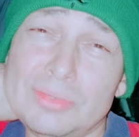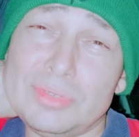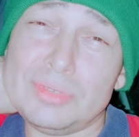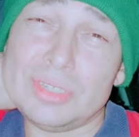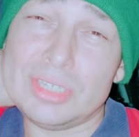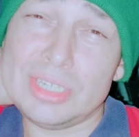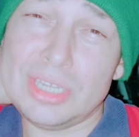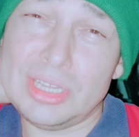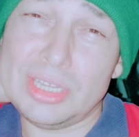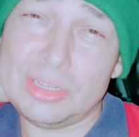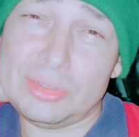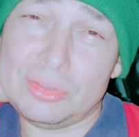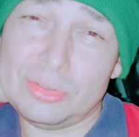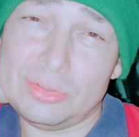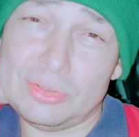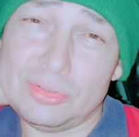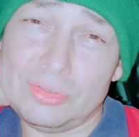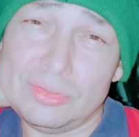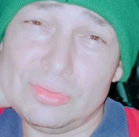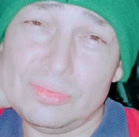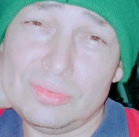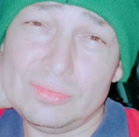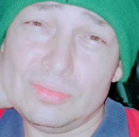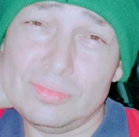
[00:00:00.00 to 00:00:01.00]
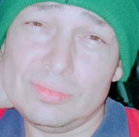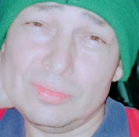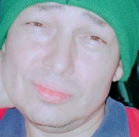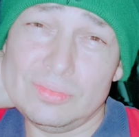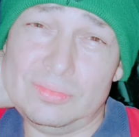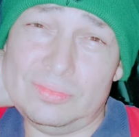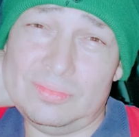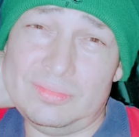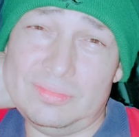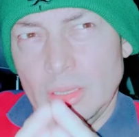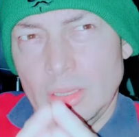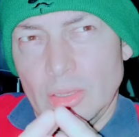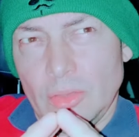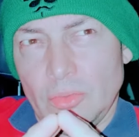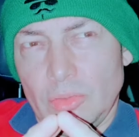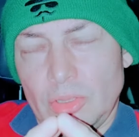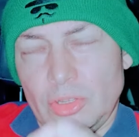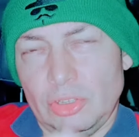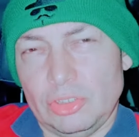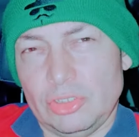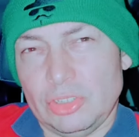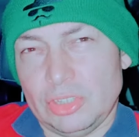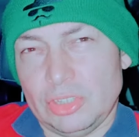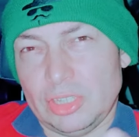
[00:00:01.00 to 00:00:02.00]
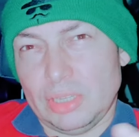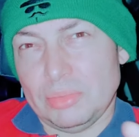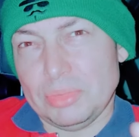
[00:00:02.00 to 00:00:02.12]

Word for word: hasta bisnietos. Cuando yo